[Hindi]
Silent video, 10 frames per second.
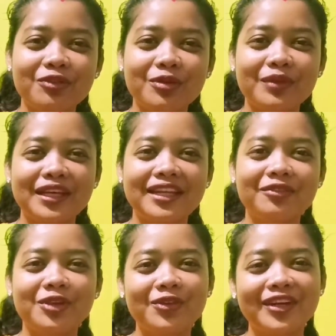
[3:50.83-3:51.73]
फीमेल
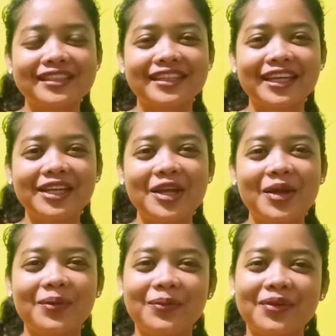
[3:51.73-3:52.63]
व्यूअर्स हैं
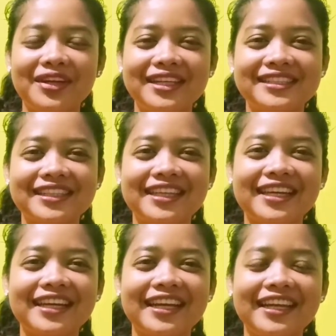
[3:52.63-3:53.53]
वो नीचे दिए
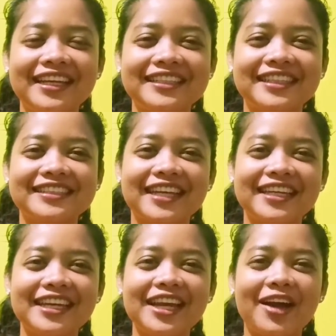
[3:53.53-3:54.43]
गए लिंक से
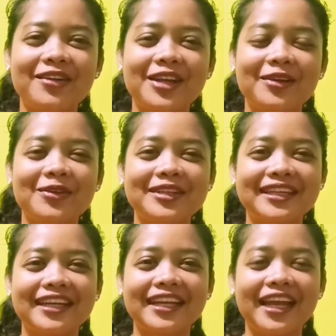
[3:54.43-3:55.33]
जाइए और डाउनलोड
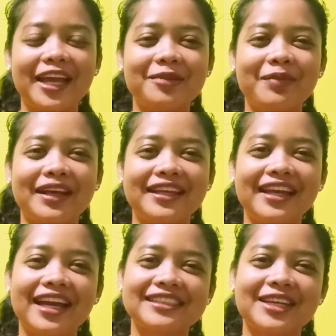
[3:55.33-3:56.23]
करें एंड पाइए
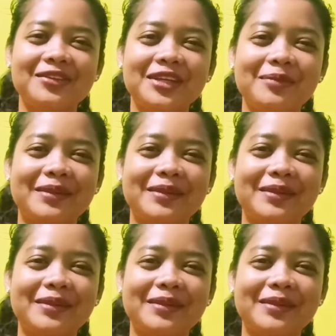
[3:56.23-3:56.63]
हज़ारों के